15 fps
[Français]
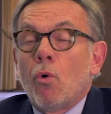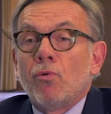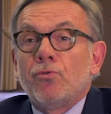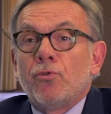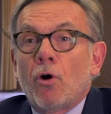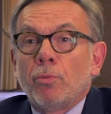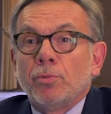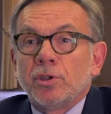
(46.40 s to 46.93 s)
On
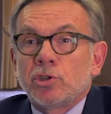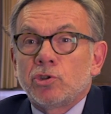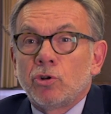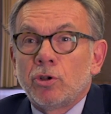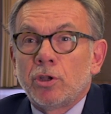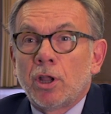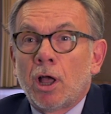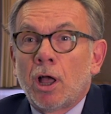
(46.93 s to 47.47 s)
forme des
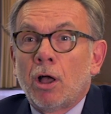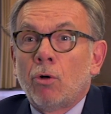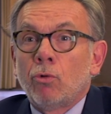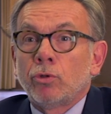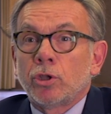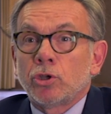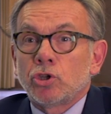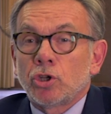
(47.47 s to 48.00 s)
soldats,
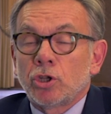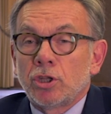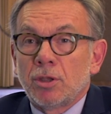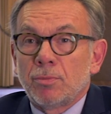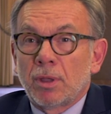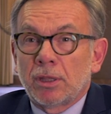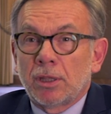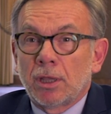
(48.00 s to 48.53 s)
on achète
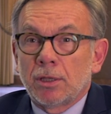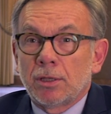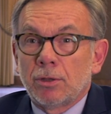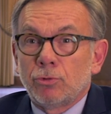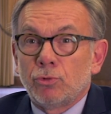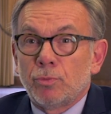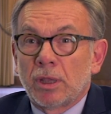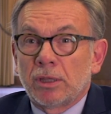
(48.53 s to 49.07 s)

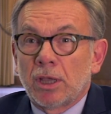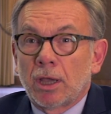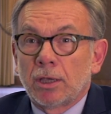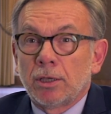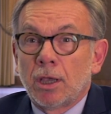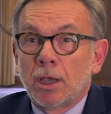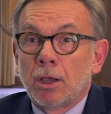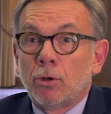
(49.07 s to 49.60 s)
du
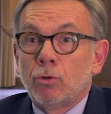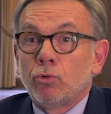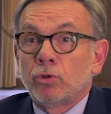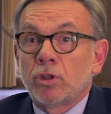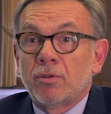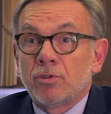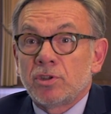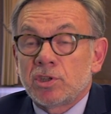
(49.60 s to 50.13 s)
matériel, on
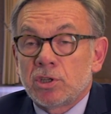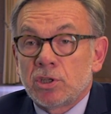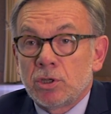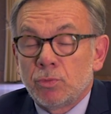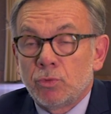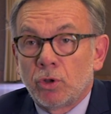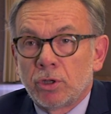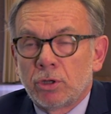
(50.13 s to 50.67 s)

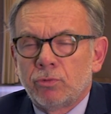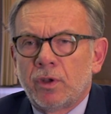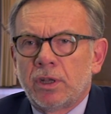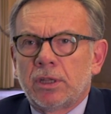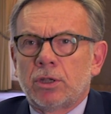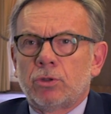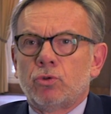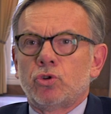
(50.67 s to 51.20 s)
investit dans des nouvelles
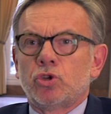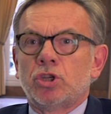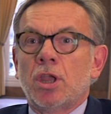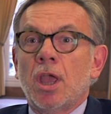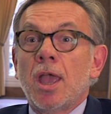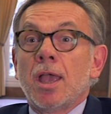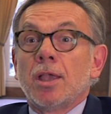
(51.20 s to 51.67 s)
technologies.